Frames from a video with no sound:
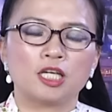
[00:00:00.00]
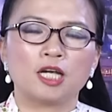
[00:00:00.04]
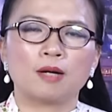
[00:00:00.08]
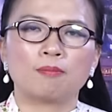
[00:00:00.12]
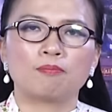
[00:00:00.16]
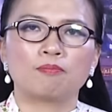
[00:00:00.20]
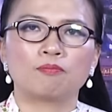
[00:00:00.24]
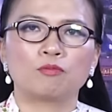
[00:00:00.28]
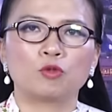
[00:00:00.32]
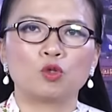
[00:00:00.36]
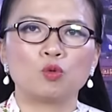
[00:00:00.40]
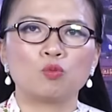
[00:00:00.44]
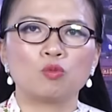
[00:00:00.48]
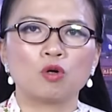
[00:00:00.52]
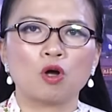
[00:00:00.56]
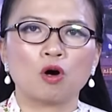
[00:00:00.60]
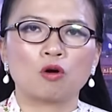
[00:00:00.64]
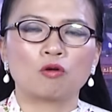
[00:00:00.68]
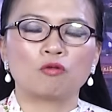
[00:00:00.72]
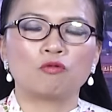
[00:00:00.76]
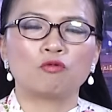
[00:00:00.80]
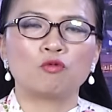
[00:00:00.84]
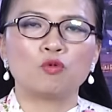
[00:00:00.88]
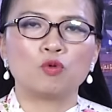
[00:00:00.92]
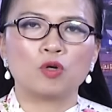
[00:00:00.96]
nhằm tung
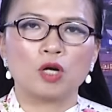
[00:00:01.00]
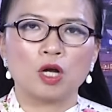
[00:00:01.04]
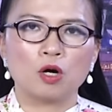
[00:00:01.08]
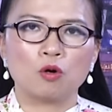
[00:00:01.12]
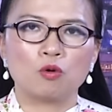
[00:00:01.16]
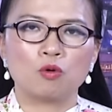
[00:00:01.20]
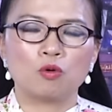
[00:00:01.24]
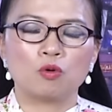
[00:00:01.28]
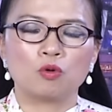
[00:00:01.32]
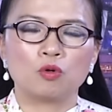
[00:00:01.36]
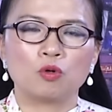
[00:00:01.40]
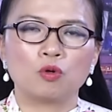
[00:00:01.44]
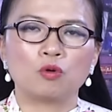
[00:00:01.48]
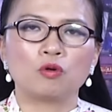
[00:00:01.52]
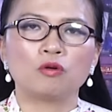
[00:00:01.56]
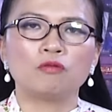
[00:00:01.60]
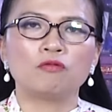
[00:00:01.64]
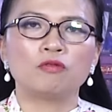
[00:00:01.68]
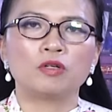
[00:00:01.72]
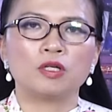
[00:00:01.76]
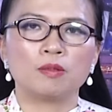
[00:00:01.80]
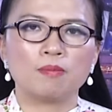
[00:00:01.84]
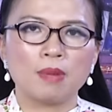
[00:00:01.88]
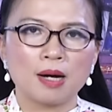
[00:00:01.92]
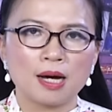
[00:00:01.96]
đòn phủ đầu
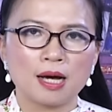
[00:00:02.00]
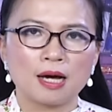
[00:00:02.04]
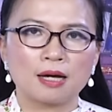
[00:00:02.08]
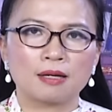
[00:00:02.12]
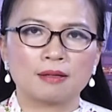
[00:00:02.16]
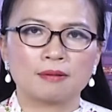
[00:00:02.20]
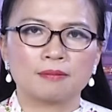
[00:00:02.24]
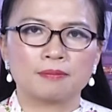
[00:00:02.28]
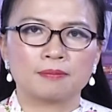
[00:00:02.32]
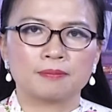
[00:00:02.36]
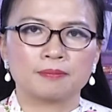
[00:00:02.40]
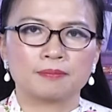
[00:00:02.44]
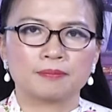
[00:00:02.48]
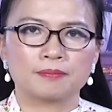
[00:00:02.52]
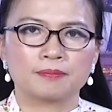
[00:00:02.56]
đối với Bắc Hàn.